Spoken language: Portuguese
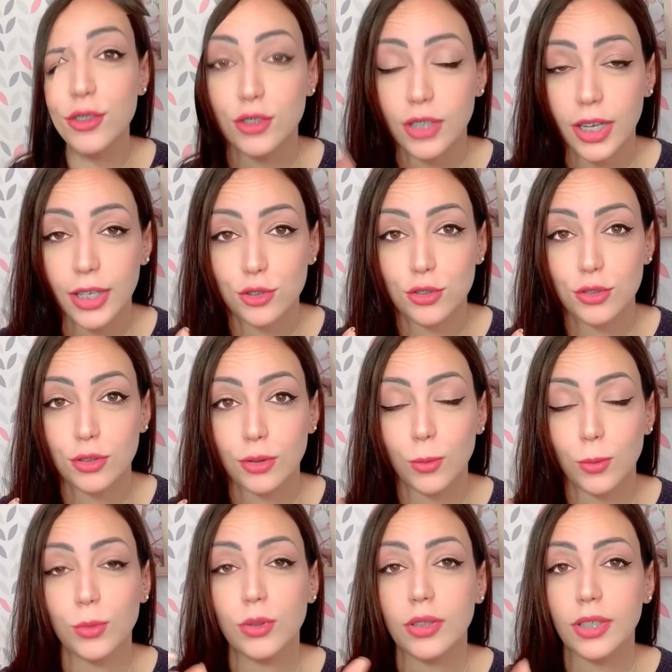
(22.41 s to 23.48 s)
Gente,
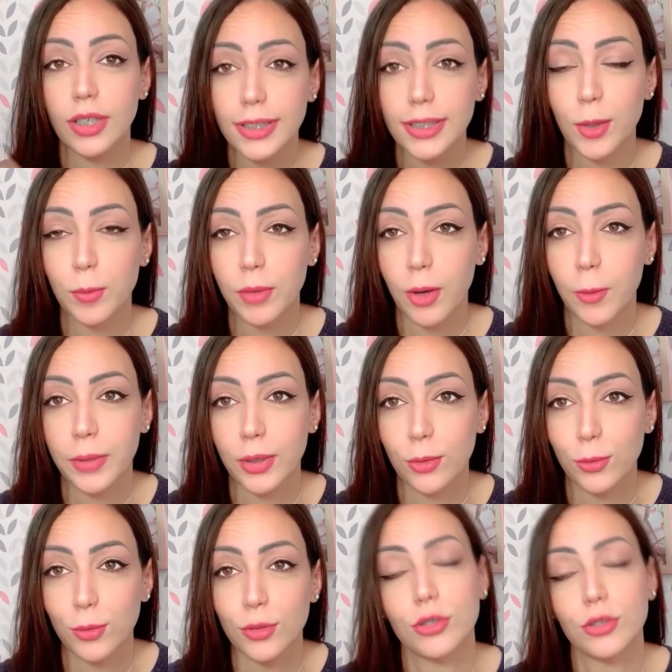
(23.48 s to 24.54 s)
o tanto que eu me arrumei
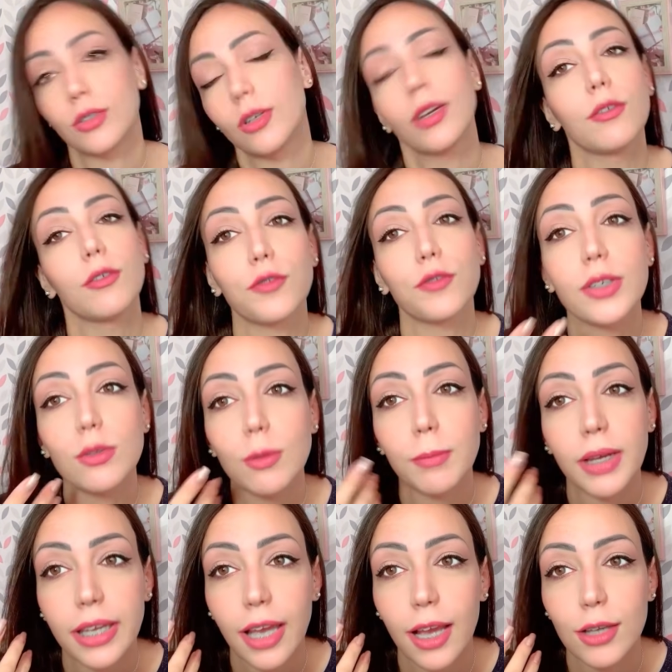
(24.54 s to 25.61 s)
hoje, fiz uma
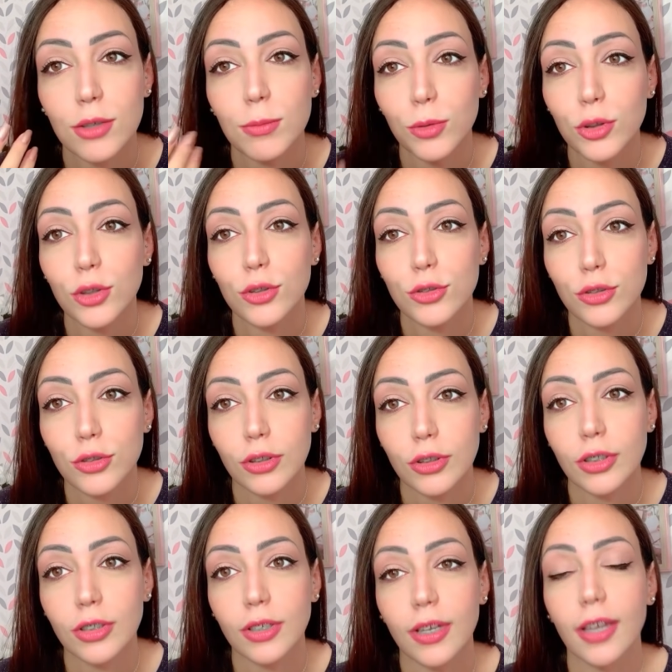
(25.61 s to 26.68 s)
maquiagem
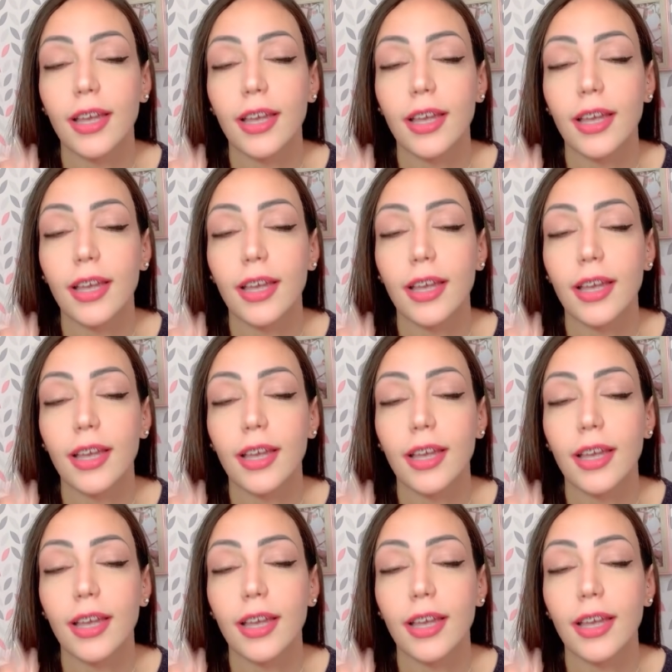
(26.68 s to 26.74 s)
bonitinha,